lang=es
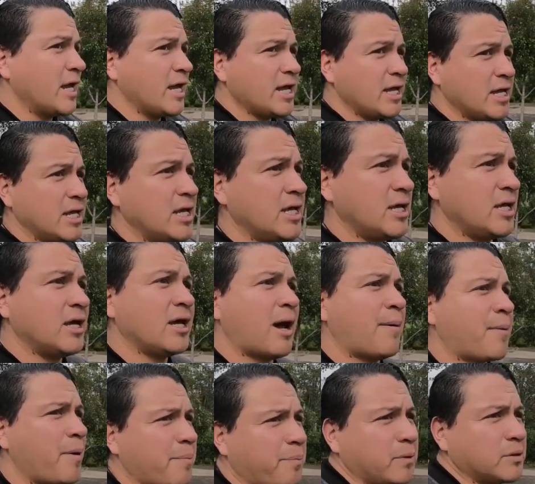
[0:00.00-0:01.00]
Y a
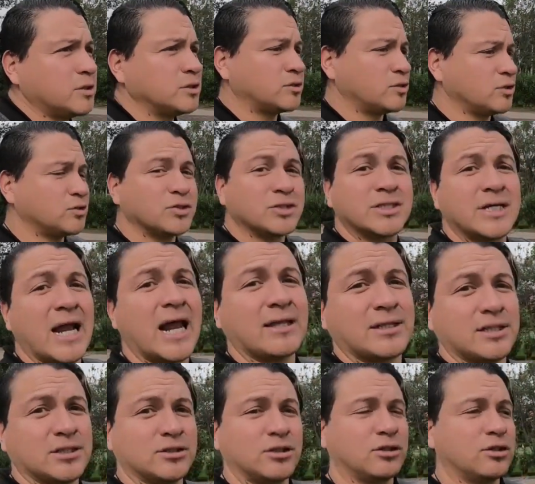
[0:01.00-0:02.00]
propósito, esto es
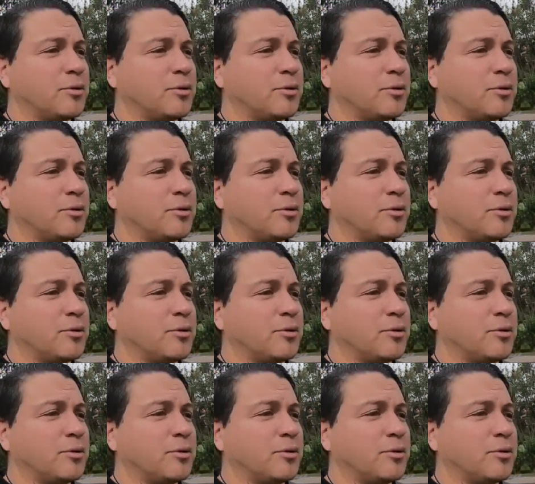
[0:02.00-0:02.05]
gratis, ¿no?